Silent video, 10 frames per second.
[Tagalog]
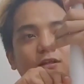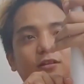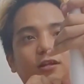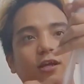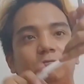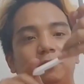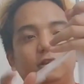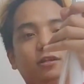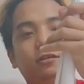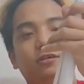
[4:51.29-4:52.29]
tripod
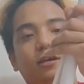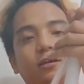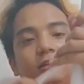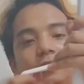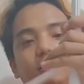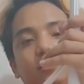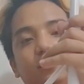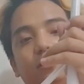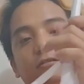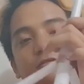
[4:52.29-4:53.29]
rin siya.
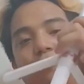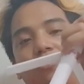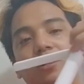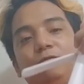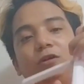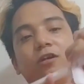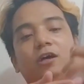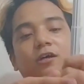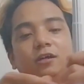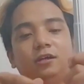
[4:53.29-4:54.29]
So, all-in-one na.